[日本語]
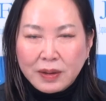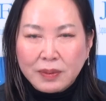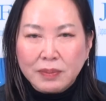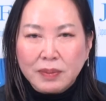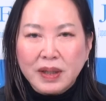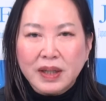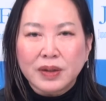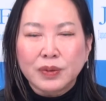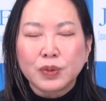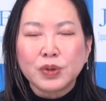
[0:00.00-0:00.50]

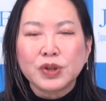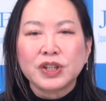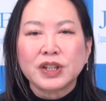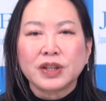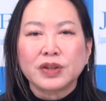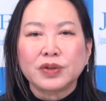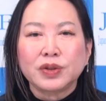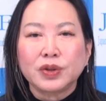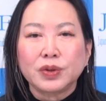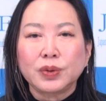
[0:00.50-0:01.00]
まあ、
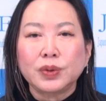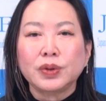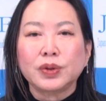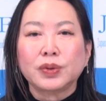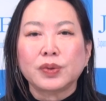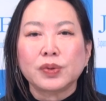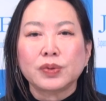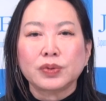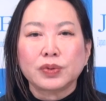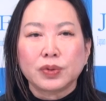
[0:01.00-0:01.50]
ロシアの広い
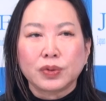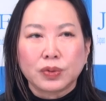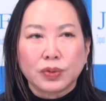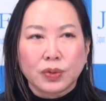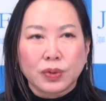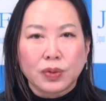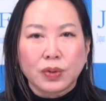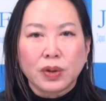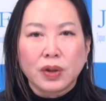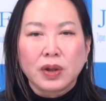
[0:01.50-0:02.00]
国土
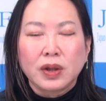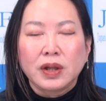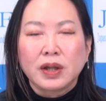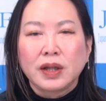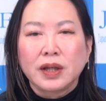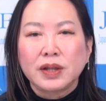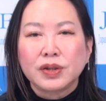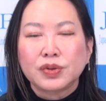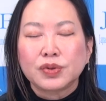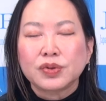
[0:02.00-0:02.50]
と
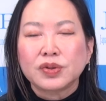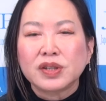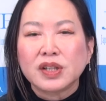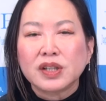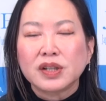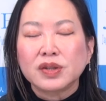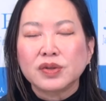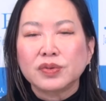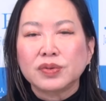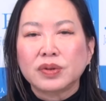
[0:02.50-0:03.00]
え充
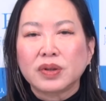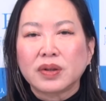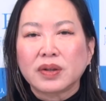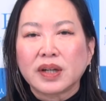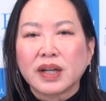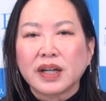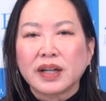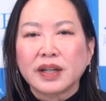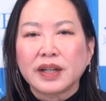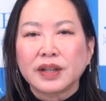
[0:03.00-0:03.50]
電インフラを
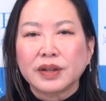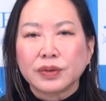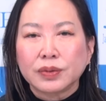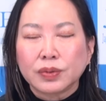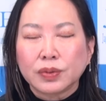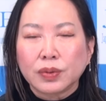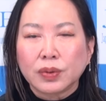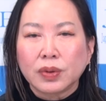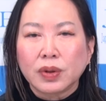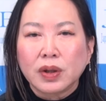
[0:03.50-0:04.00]
考える
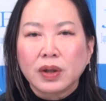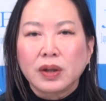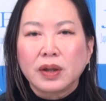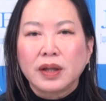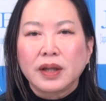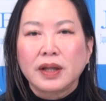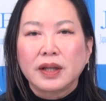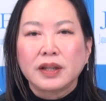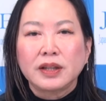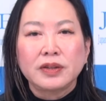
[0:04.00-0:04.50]
と
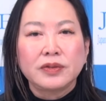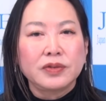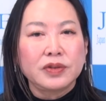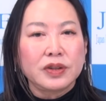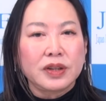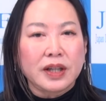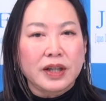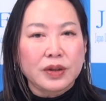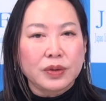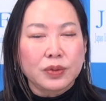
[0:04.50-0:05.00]
え
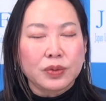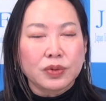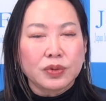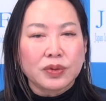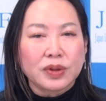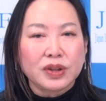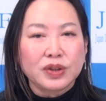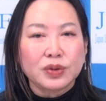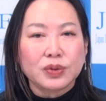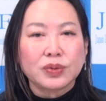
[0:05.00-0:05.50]
EV であるこ
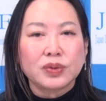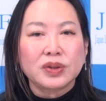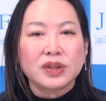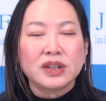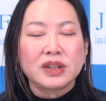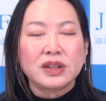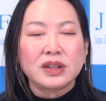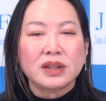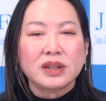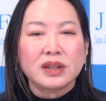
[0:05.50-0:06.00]
とは非常
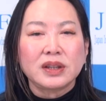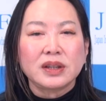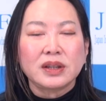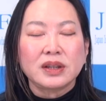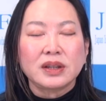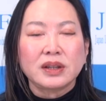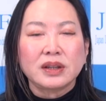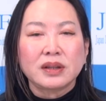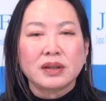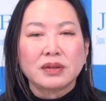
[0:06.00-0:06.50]

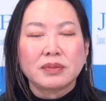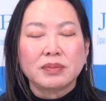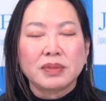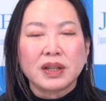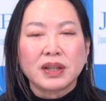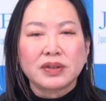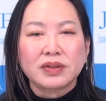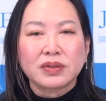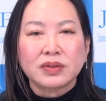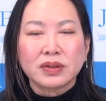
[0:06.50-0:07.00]
に、
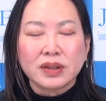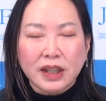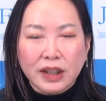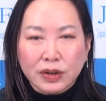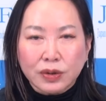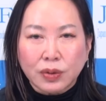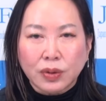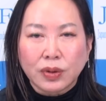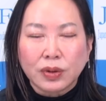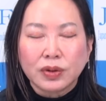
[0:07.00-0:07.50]
まあ、少な
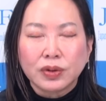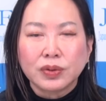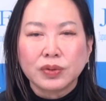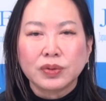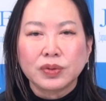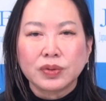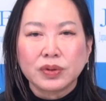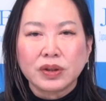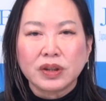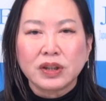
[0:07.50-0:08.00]
いという
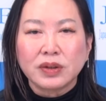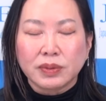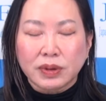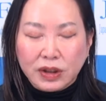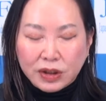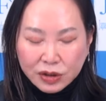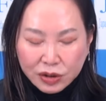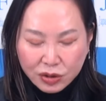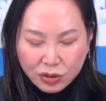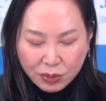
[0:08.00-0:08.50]
ふうに
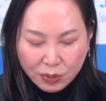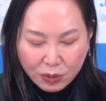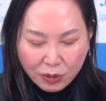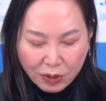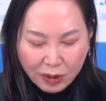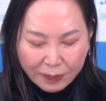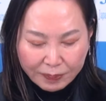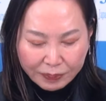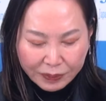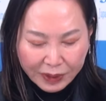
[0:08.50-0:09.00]
私ども
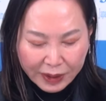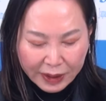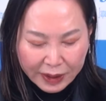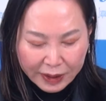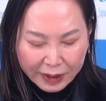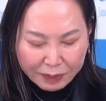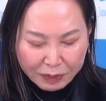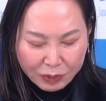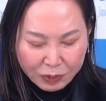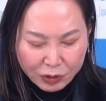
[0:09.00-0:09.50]
は
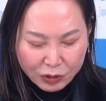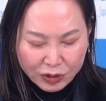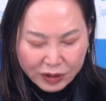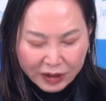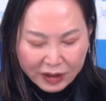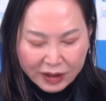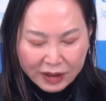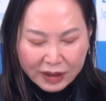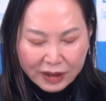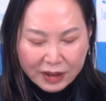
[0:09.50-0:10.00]
え分
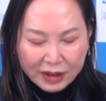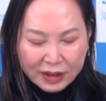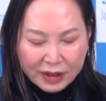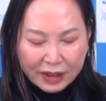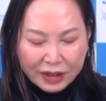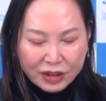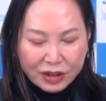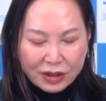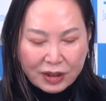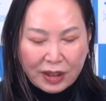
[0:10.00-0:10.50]
析い
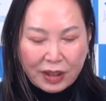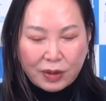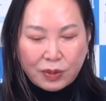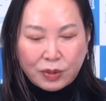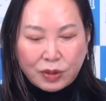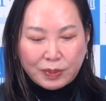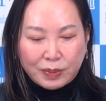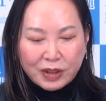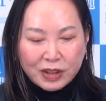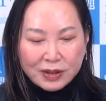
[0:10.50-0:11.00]
たして
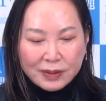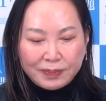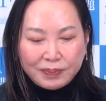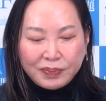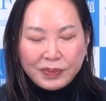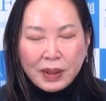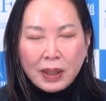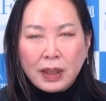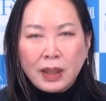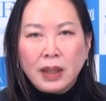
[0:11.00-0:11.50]
ます。
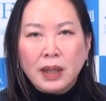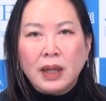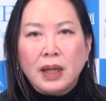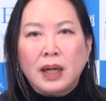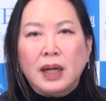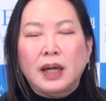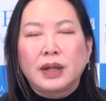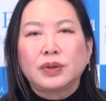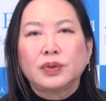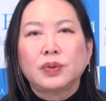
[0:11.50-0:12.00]

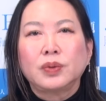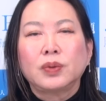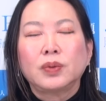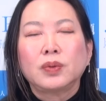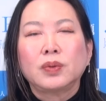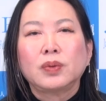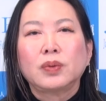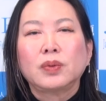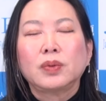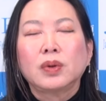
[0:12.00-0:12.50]
あ
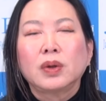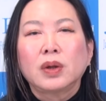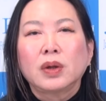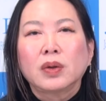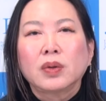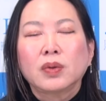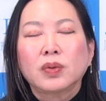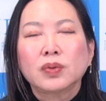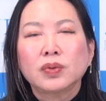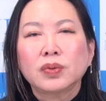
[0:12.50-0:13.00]
の
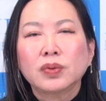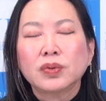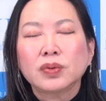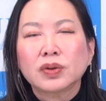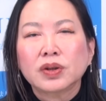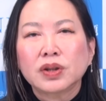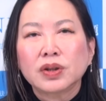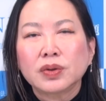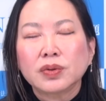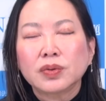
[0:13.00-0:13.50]
この
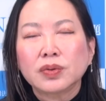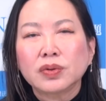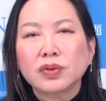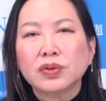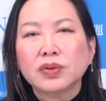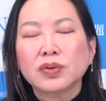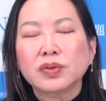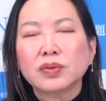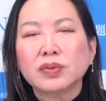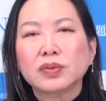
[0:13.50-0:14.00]
昨日
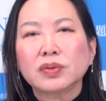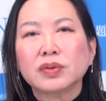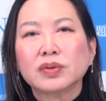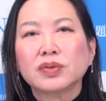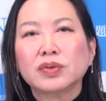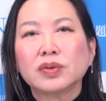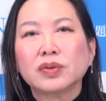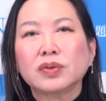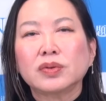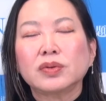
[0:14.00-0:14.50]
の
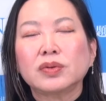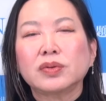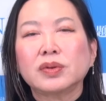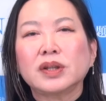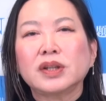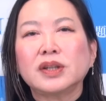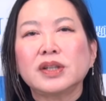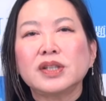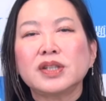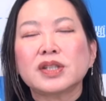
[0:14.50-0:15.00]
その
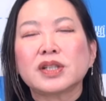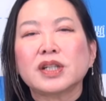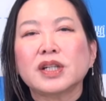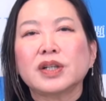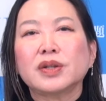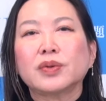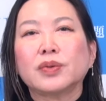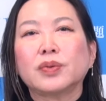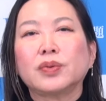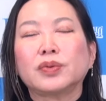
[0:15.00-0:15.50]

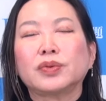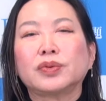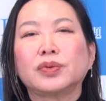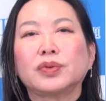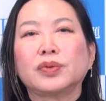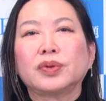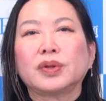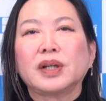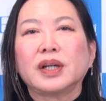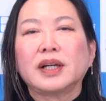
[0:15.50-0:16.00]
NHK の報
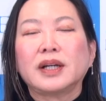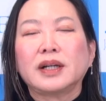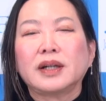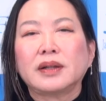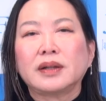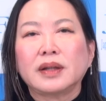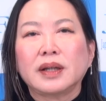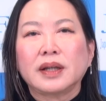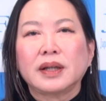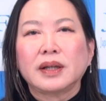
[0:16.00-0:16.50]
道
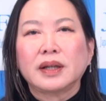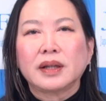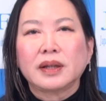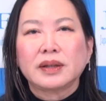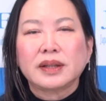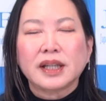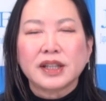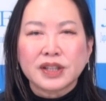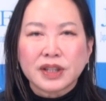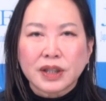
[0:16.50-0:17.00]
や、
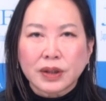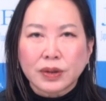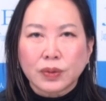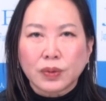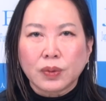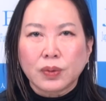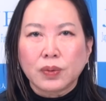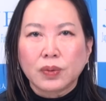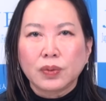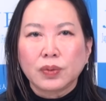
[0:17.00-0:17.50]
え他社
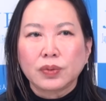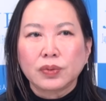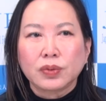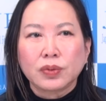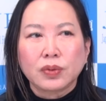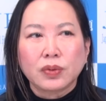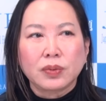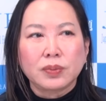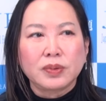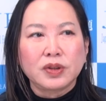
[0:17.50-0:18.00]
の報
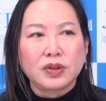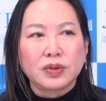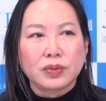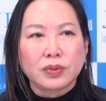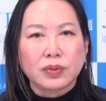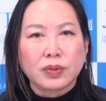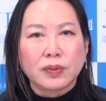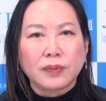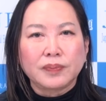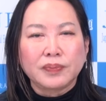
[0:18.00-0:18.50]
道を見る
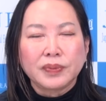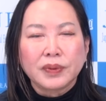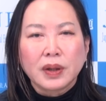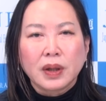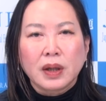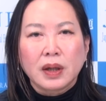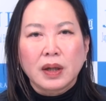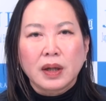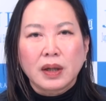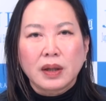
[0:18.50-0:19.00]
と
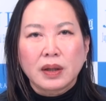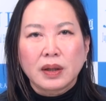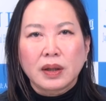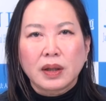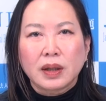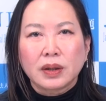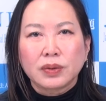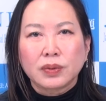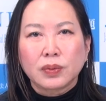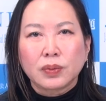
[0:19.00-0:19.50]

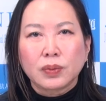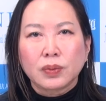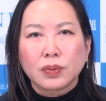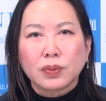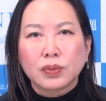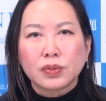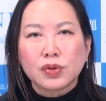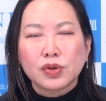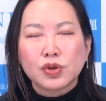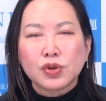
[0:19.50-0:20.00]
あ
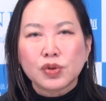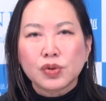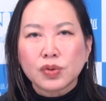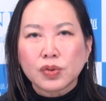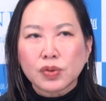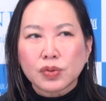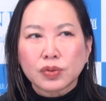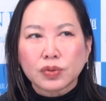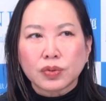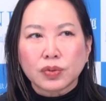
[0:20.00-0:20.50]
の中
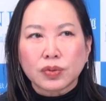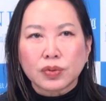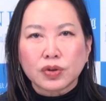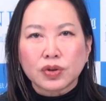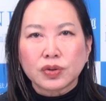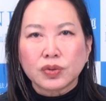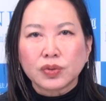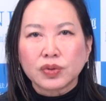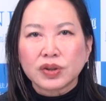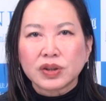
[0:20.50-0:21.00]
国の
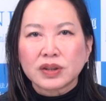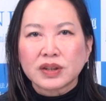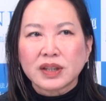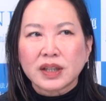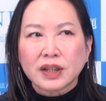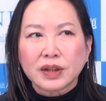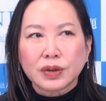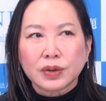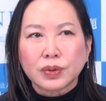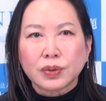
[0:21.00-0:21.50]
自動車
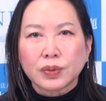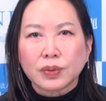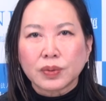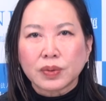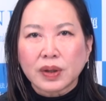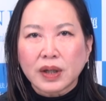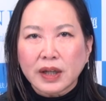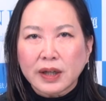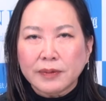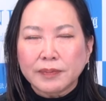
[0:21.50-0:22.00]
産
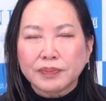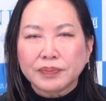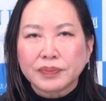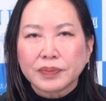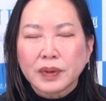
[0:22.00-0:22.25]
業が